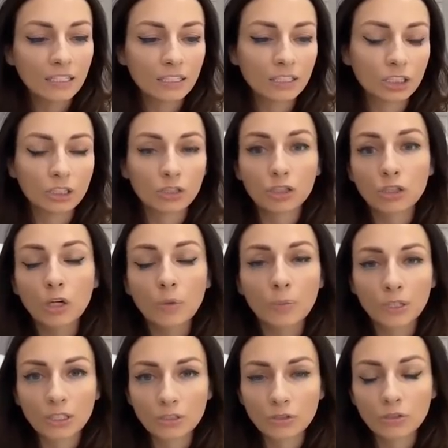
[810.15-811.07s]
Значит, что
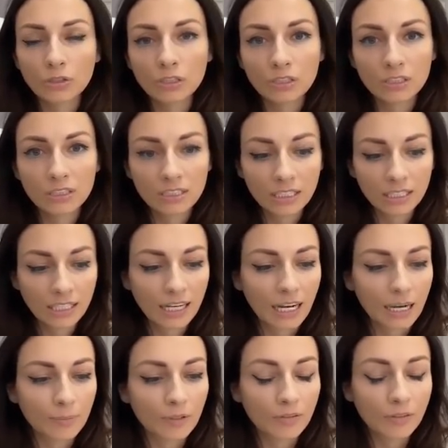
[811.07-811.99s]
происходит с
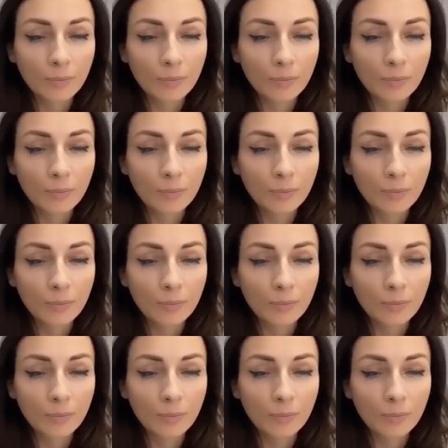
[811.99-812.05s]
деньгами?